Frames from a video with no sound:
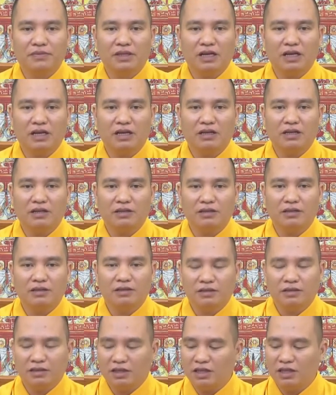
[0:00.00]
Đó
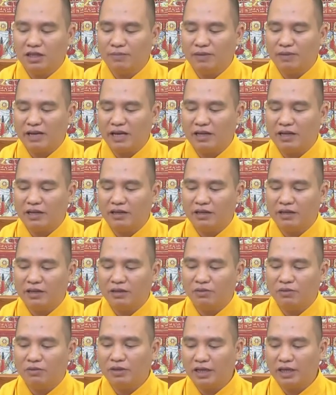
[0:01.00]
trường hợp này
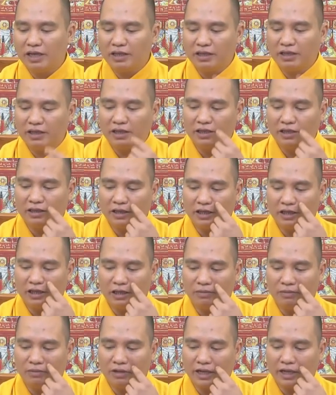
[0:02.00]
nên tụng kinh thì nên thỉnh
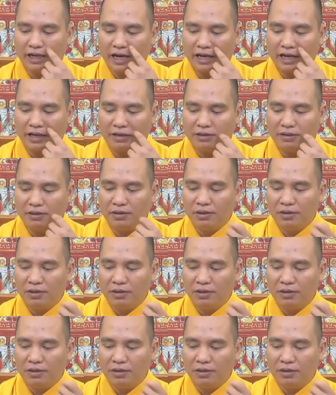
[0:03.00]
lên một cái ảnh